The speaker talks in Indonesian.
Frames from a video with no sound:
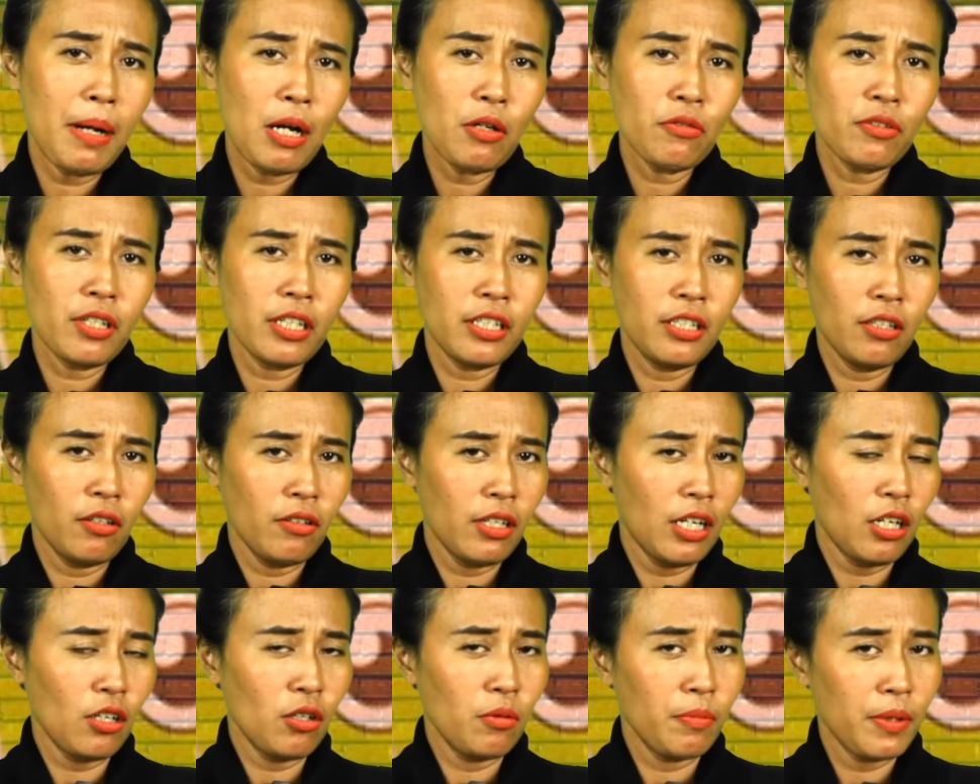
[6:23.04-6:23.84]
mau jadi
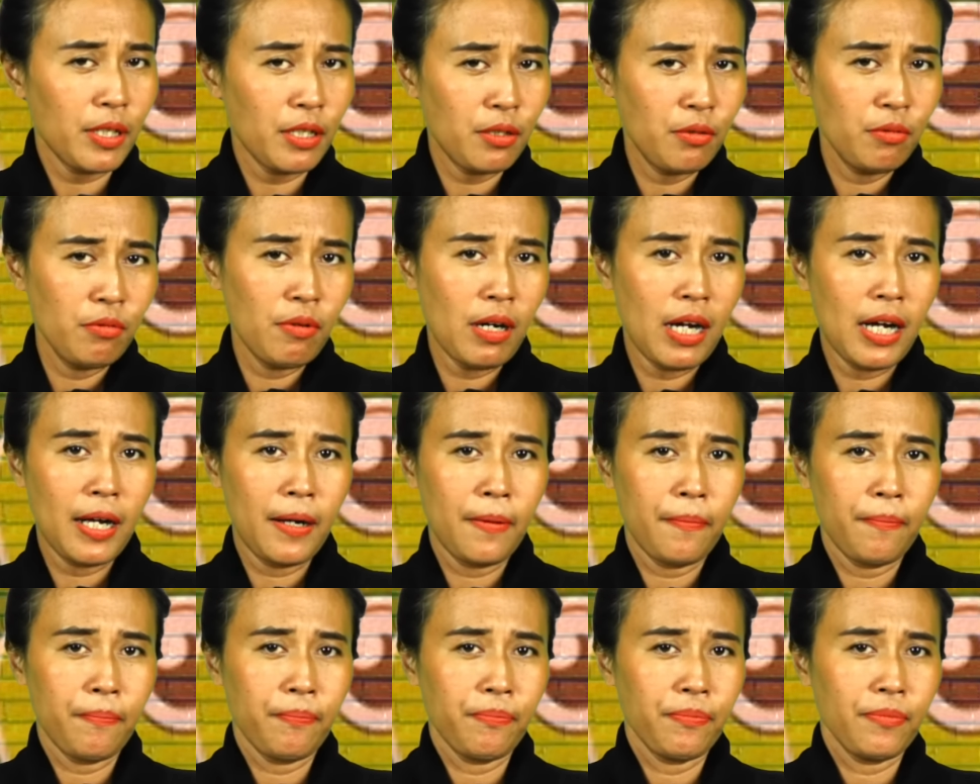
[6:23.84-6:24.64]
orang nomor dua.
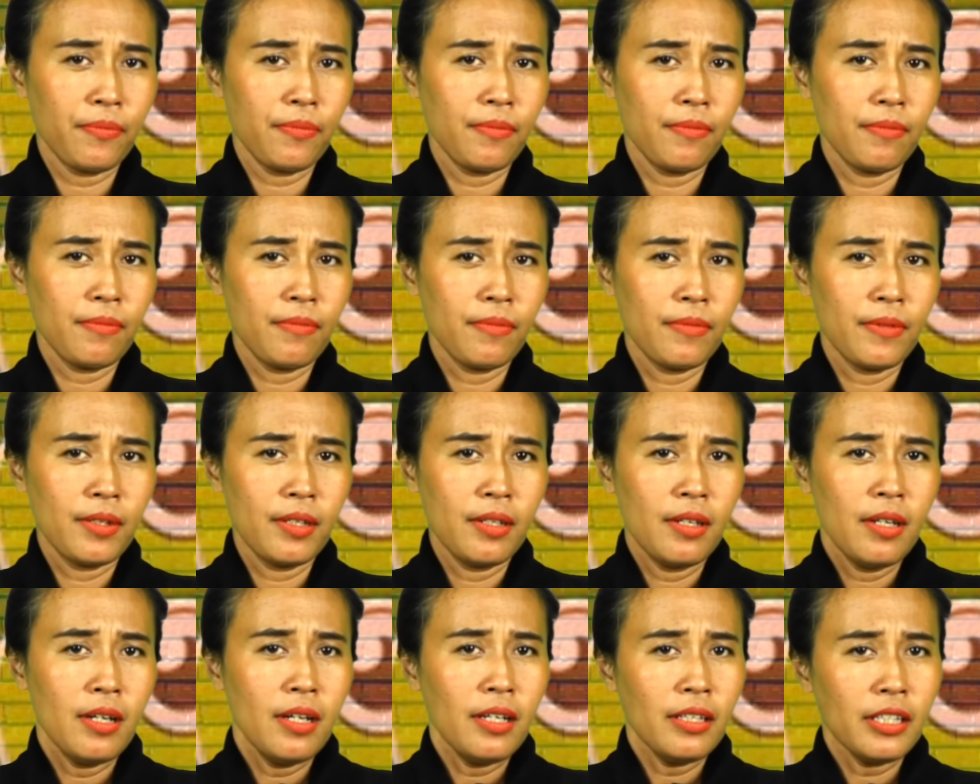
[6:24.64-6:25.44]

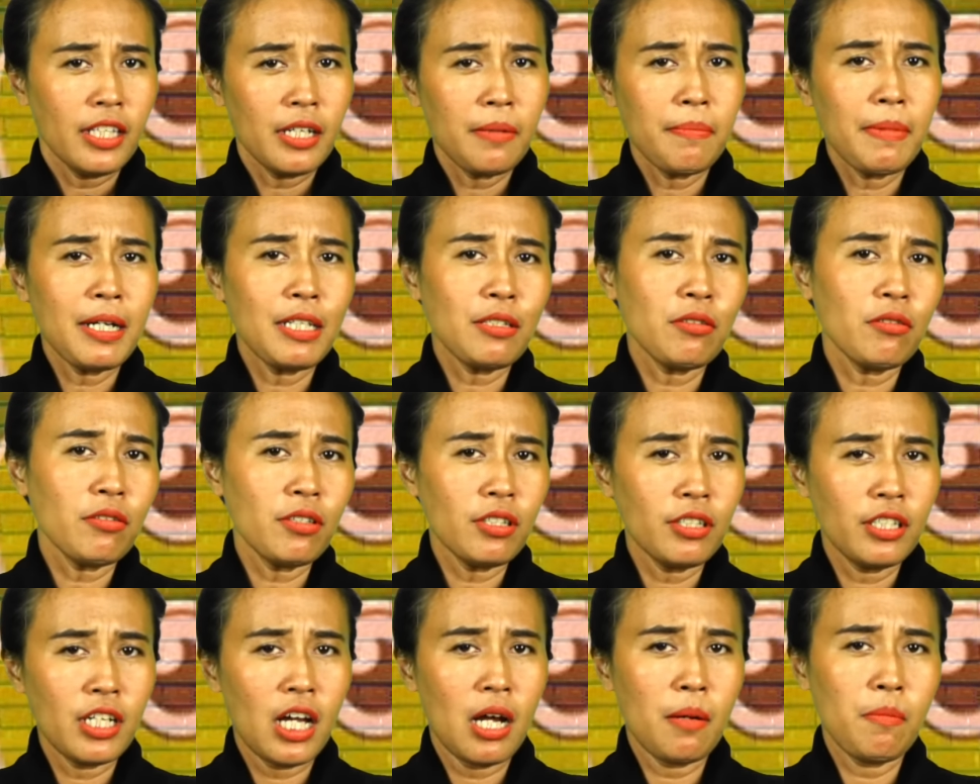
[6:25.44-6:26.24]
Termasuk
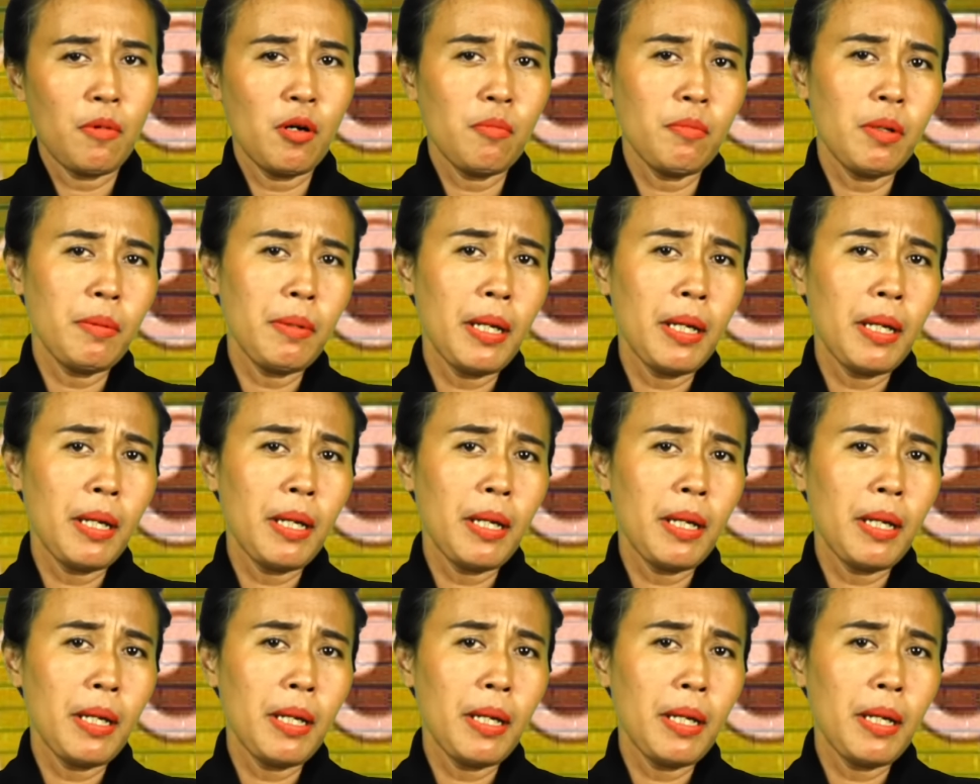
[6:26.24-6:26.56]
tidak mau